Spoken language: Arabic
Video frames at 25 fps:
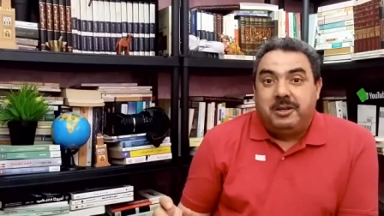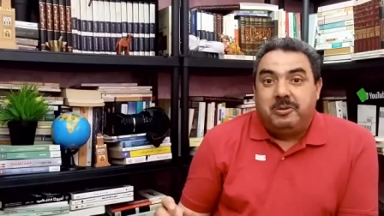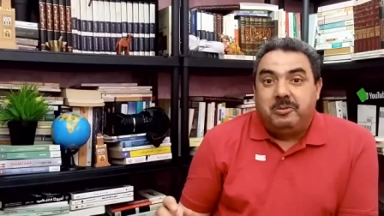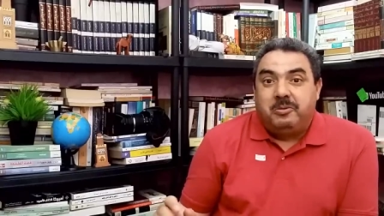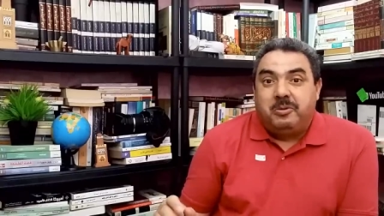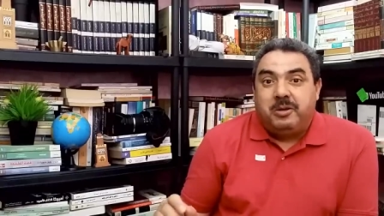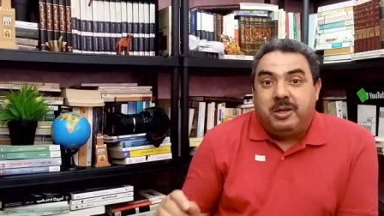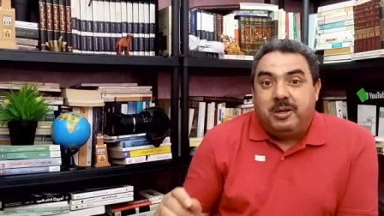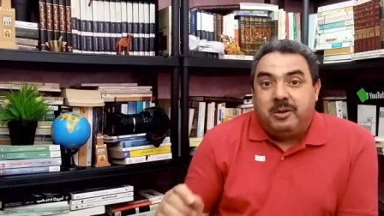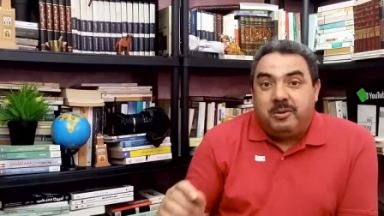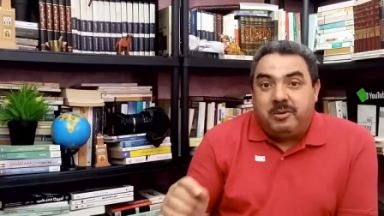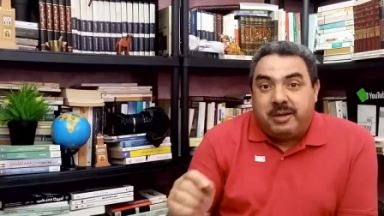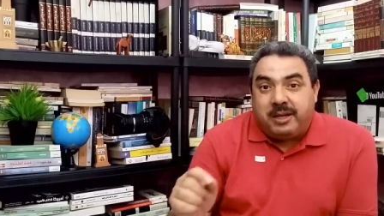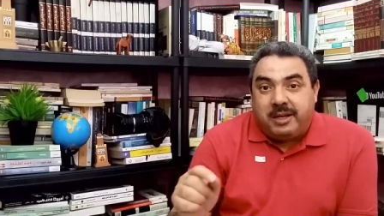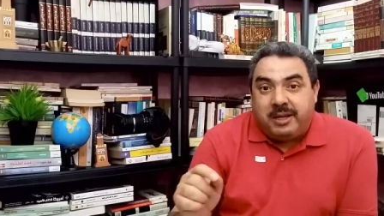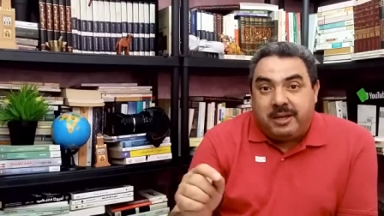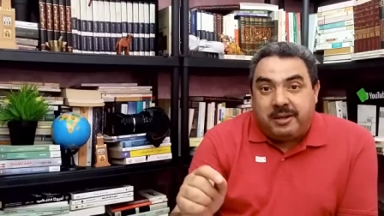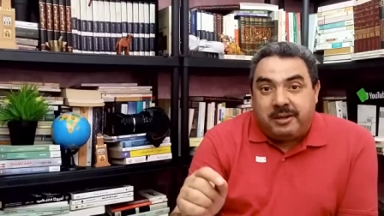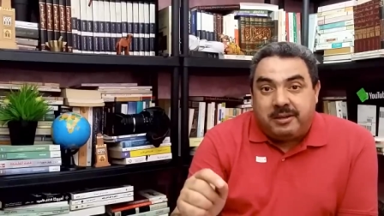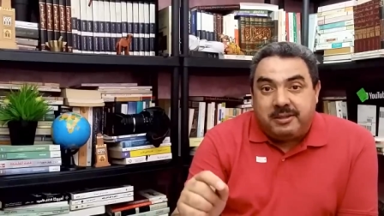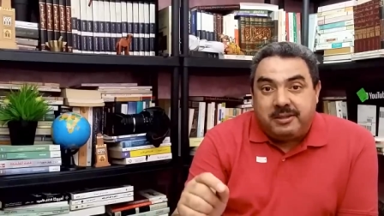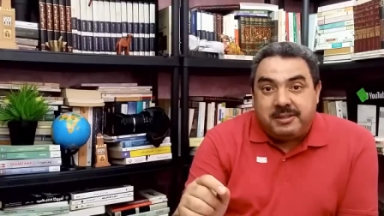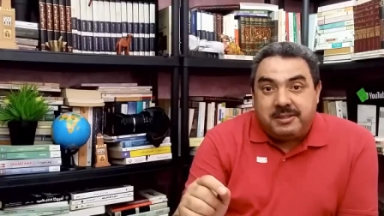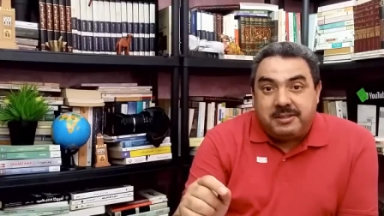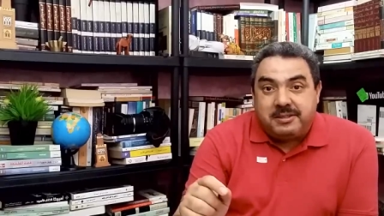ولو غير
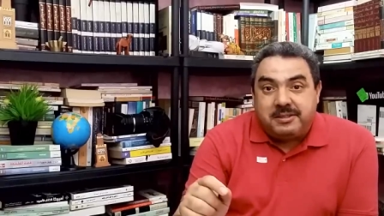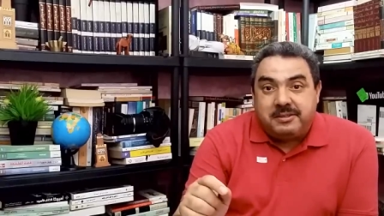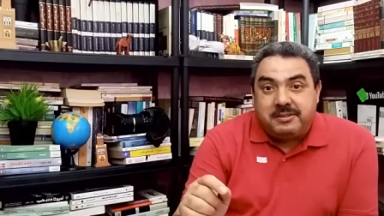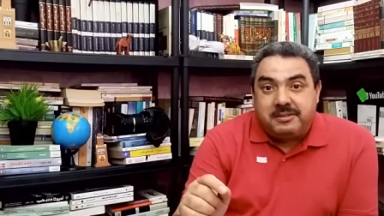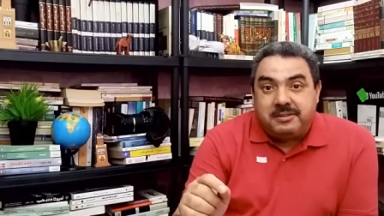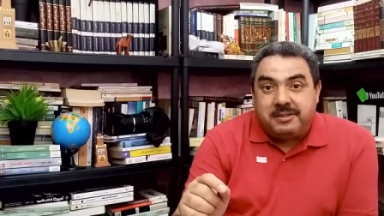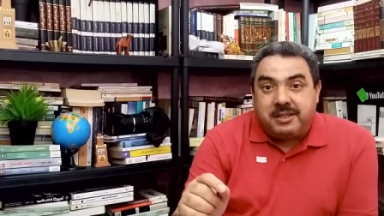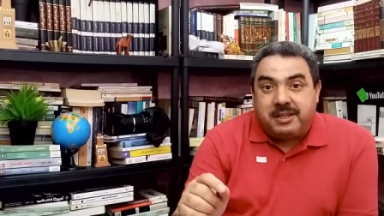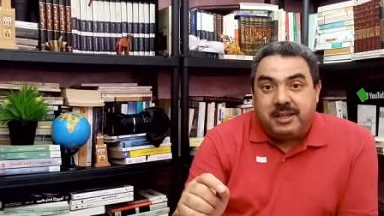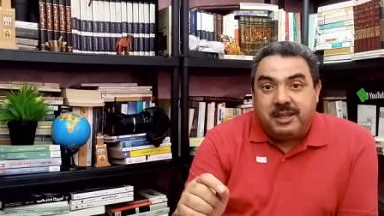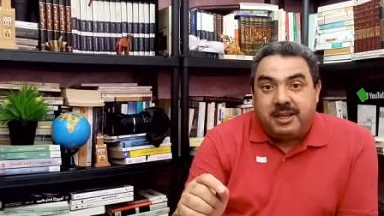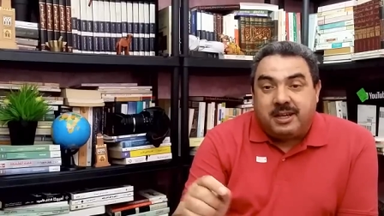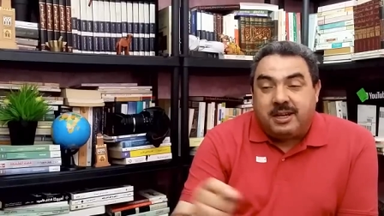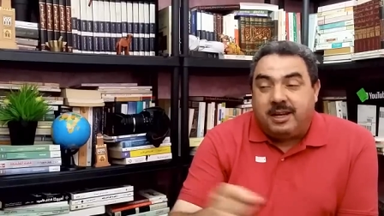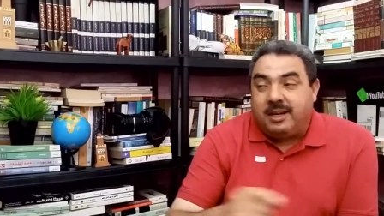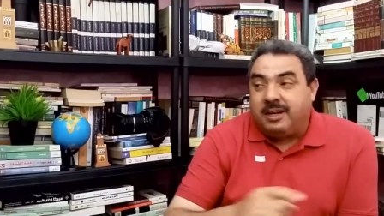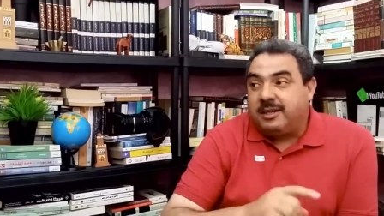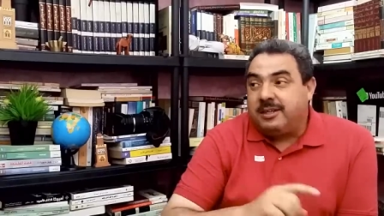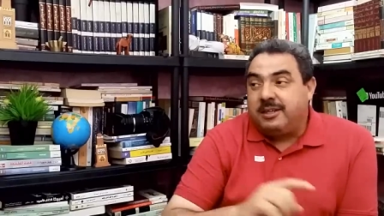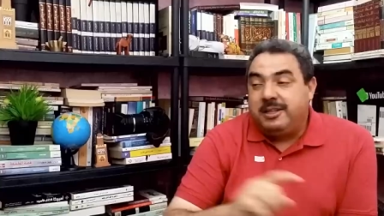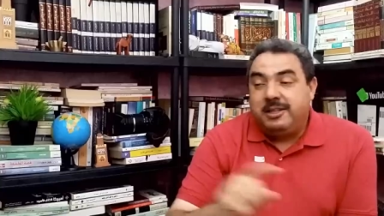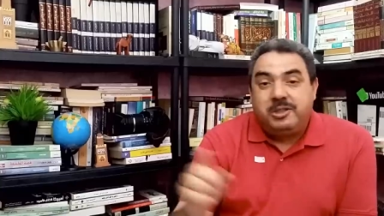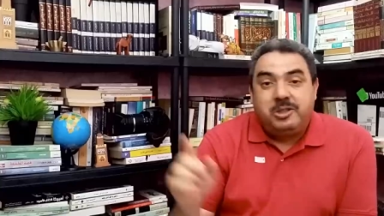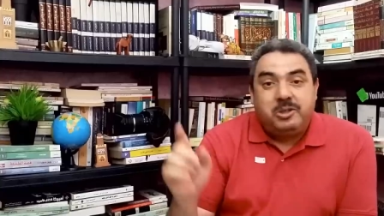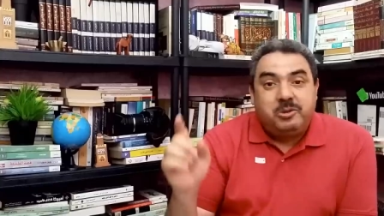نص دقيقه
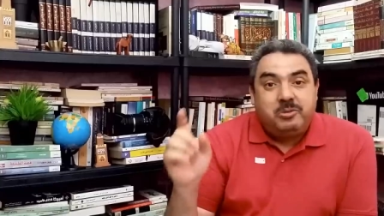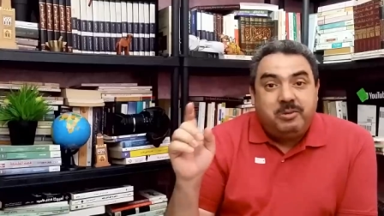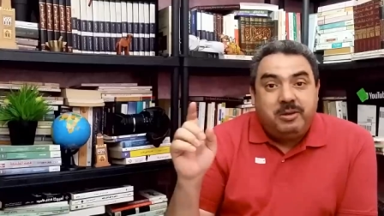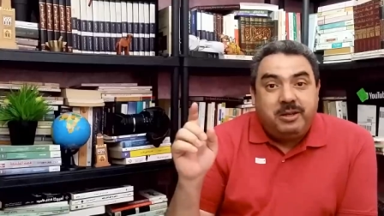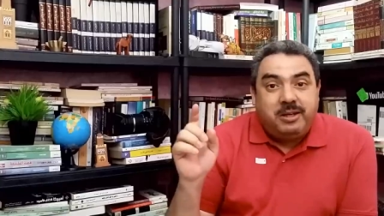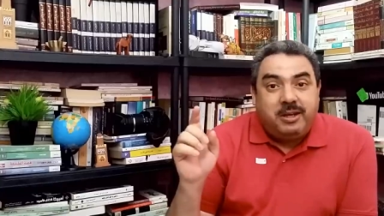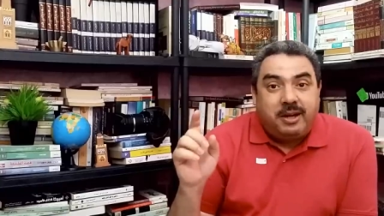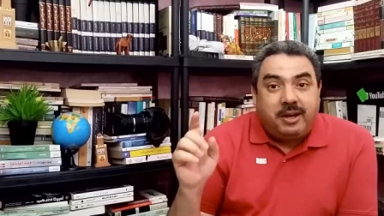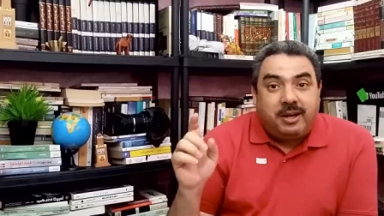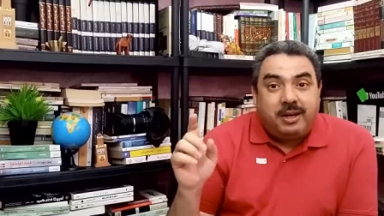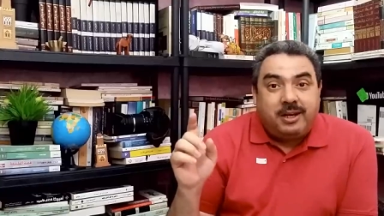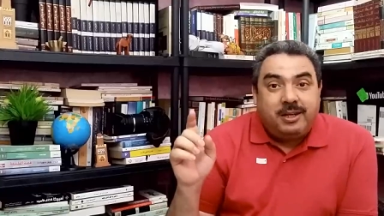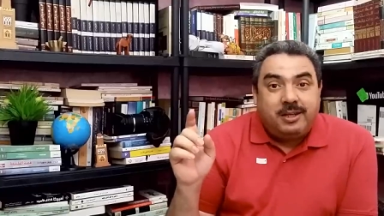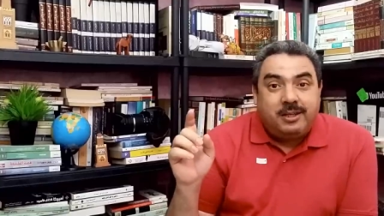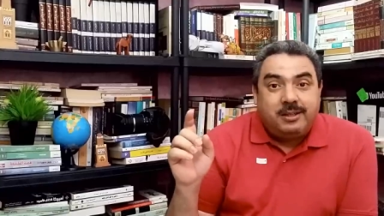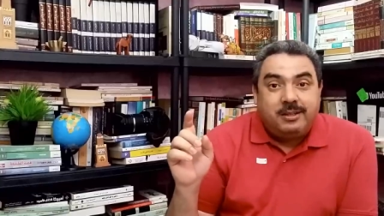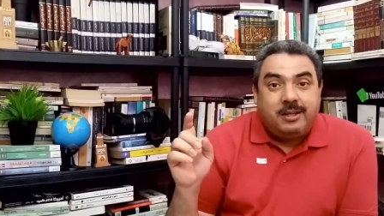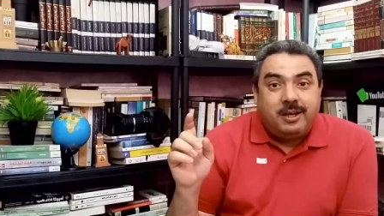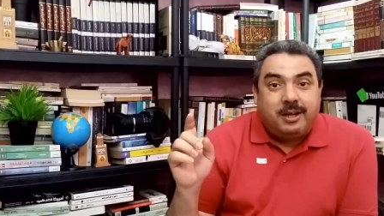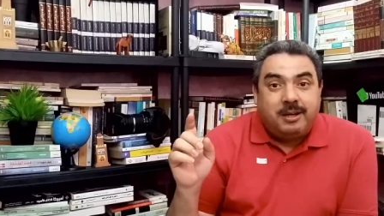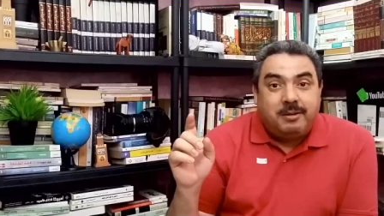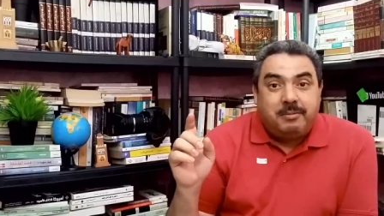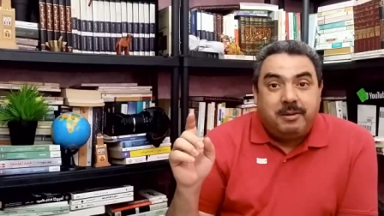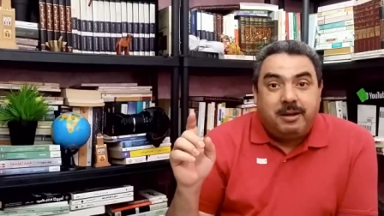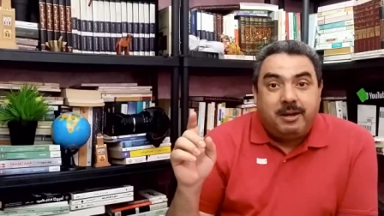كيشويك الريح
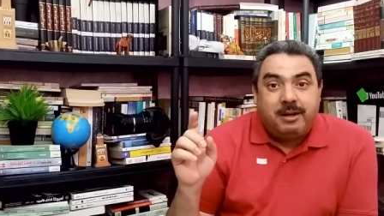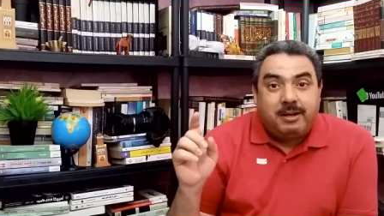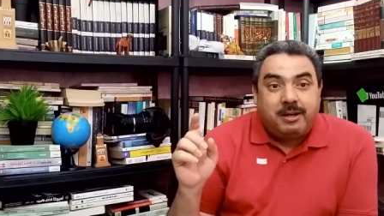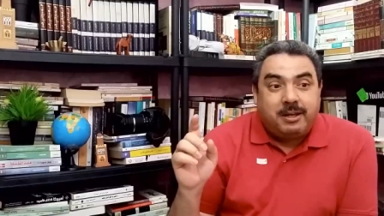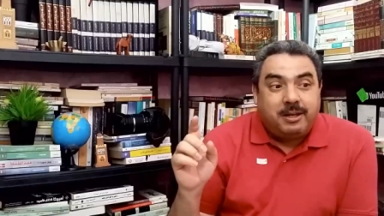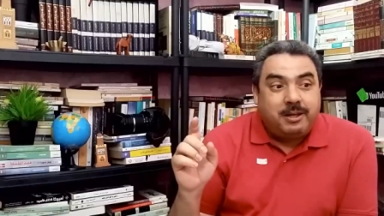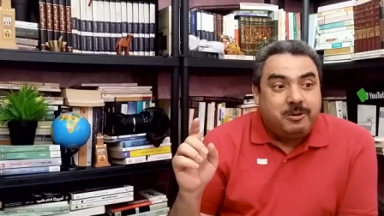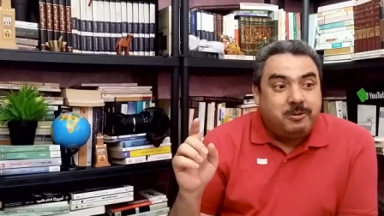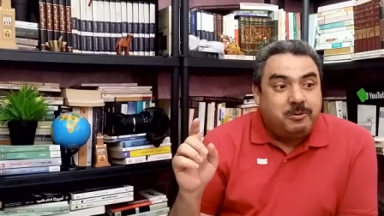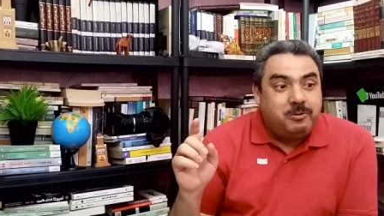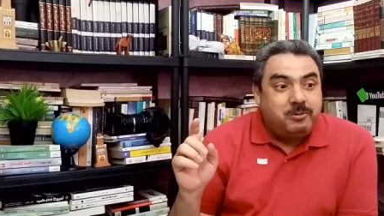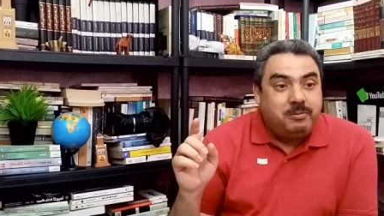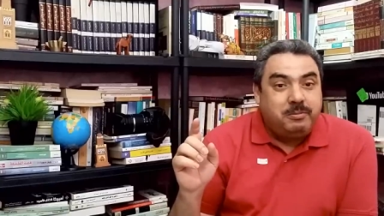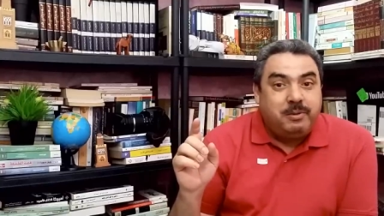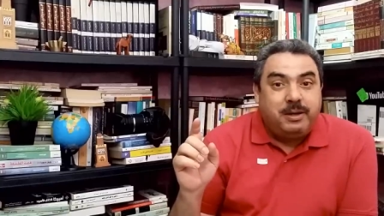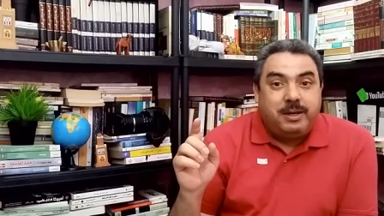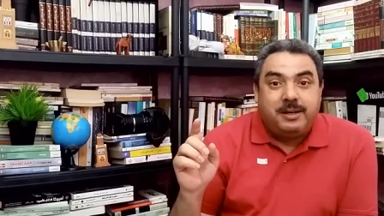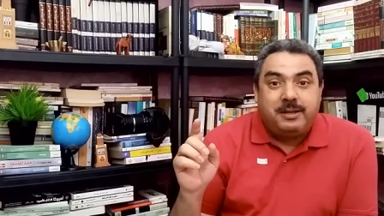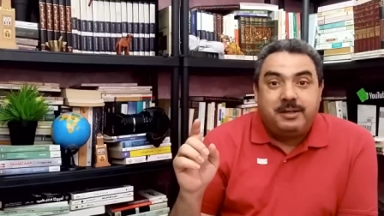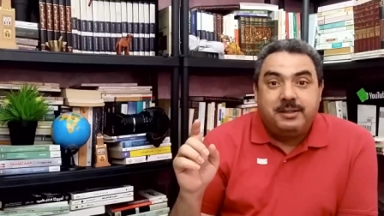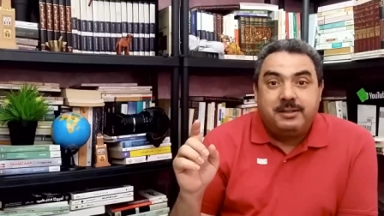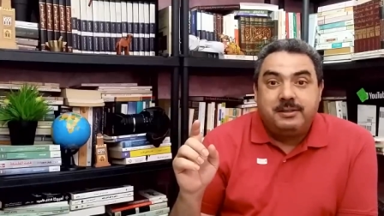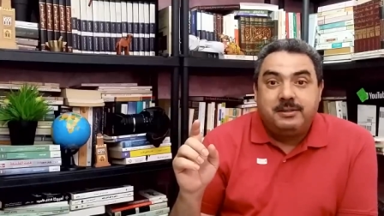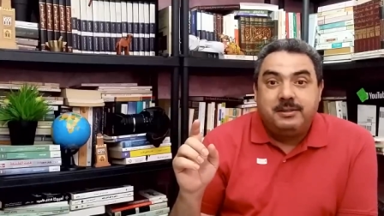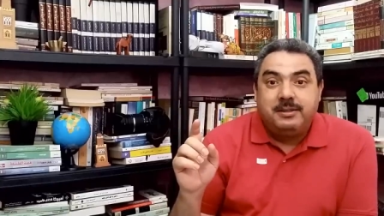ديال البحر كيكون
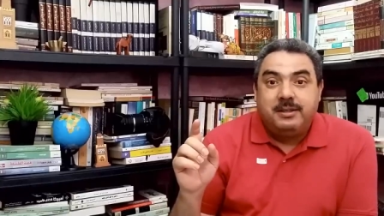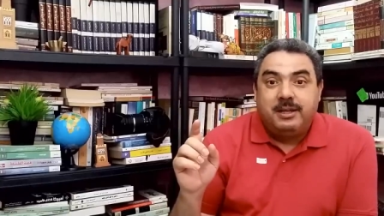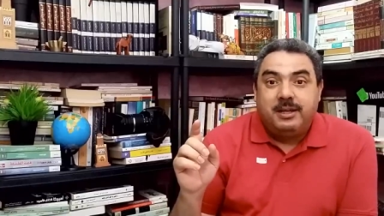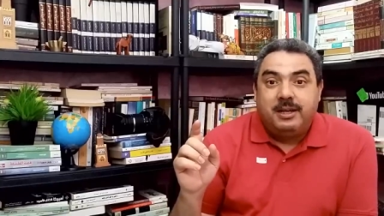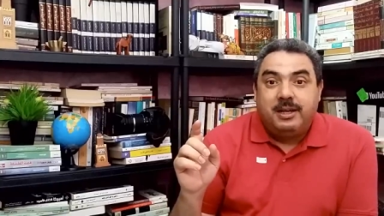بارد